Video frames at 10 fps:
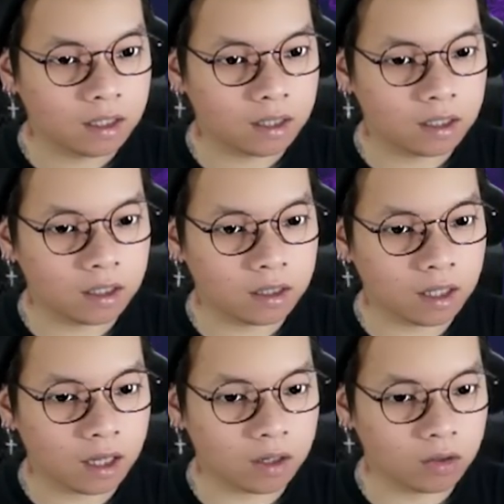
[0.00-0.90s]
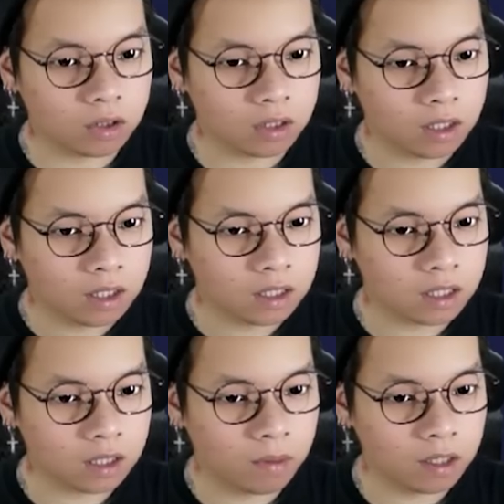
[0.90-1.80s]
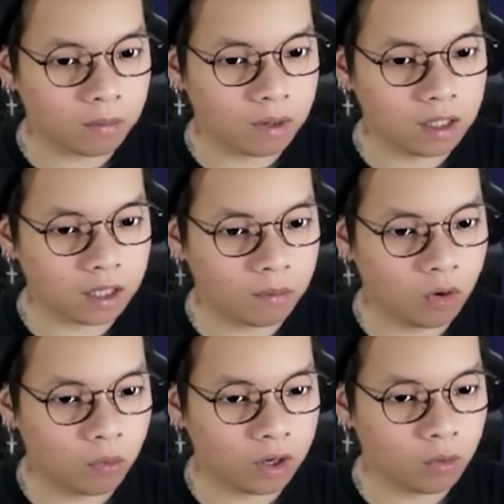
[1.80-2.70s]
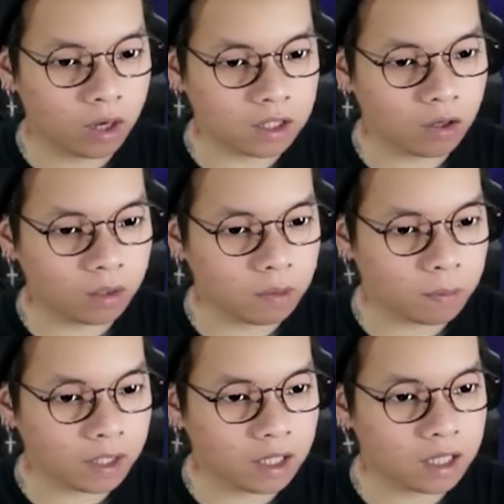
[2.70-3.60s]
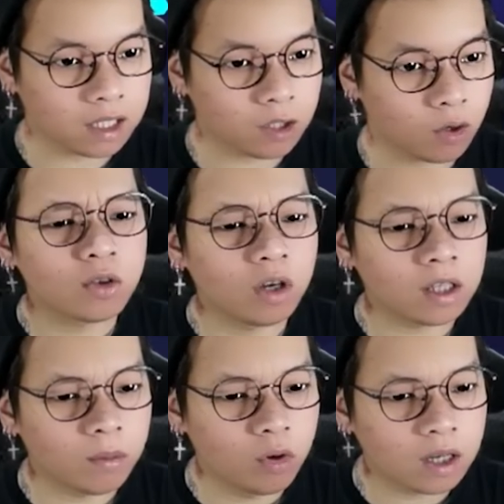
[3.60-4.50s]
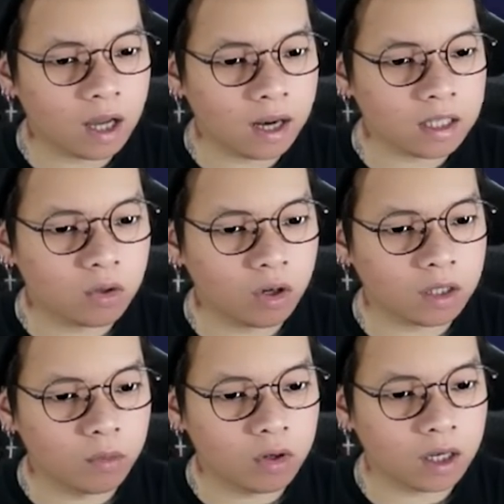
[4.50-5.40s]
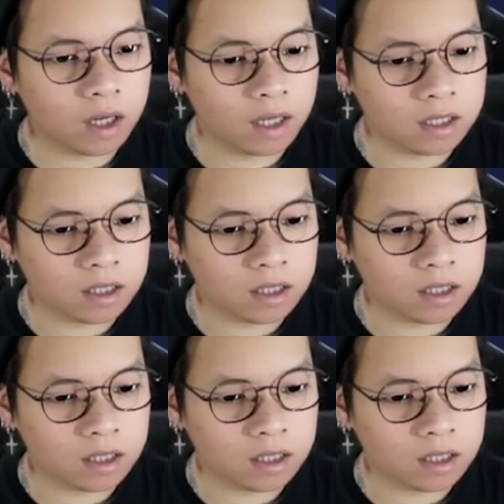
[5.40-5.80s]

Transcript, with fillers: Kita harus sebanyak-banyaknya mengumpulkan uang guys. Ayo kita percepat lagi guys, let's go guys. Kita buka, let's go kita buka guys.